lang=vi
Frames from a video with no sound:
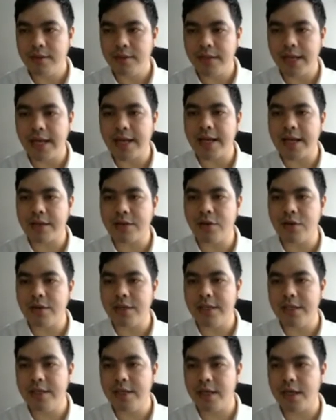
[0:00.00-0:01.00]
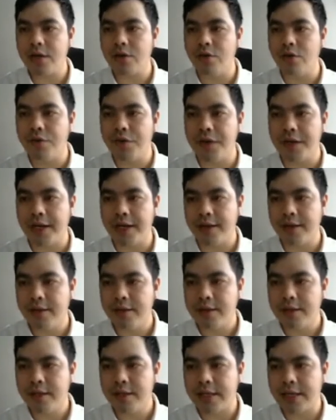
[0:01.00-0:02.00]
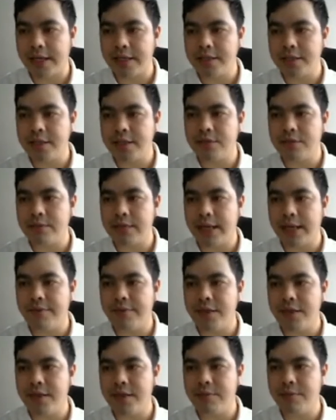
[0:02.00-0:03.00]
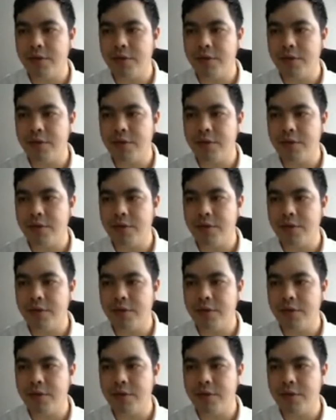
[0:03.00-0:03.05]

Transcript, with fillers: Đang khá tốt thì những cái cổ phiếu này thì các anh chị chúng ta vẫn tiếp